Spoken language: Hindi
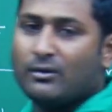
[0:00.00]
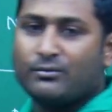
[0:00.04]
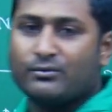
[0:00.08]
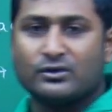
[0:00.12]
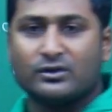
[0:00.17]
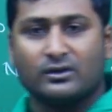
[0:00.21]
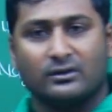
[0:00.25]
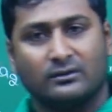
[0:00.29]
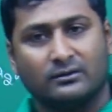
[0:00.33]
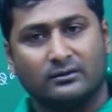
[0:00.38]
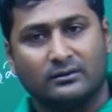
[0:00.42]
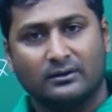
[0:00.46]

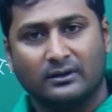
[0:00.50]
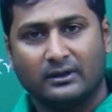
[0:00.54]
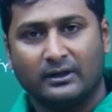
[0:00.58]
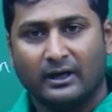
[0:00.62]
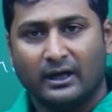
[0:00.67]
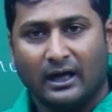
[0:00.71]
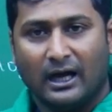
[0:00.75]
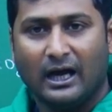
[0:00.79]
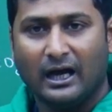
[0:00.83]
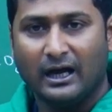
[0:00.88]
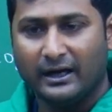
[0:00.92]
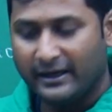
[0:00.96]
ऑप्शन
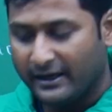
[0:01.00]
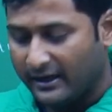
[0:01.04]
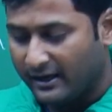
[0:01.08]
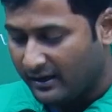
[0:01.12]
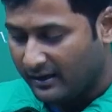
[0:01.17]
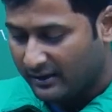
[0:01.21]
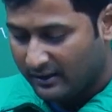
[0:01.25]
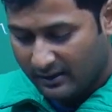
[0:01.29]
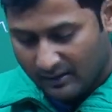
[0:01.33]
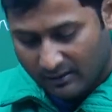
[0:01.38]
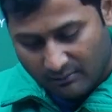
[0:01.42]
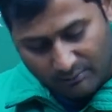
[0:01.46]
आ गया
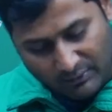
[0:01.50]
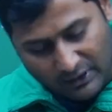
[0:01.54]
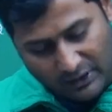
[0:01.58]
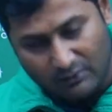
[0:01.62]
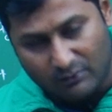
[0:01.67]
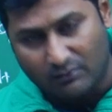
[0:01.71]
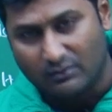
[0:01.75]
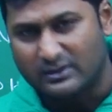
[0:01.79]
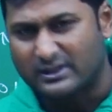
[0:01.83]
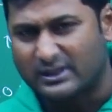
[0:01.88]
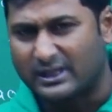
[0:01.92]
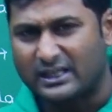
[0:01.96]

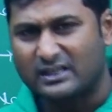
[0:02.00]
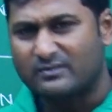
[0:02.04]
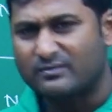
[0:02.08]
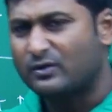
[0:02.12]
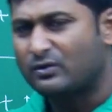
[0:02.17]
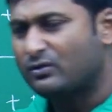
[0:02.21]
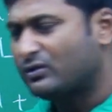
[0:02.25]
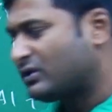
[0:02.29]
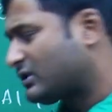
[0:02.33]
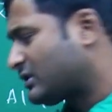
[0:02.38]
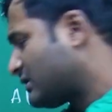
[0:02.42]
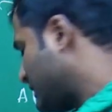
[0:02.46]
बिल्कुल सर इसमें
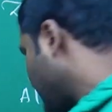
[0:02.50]
कुछ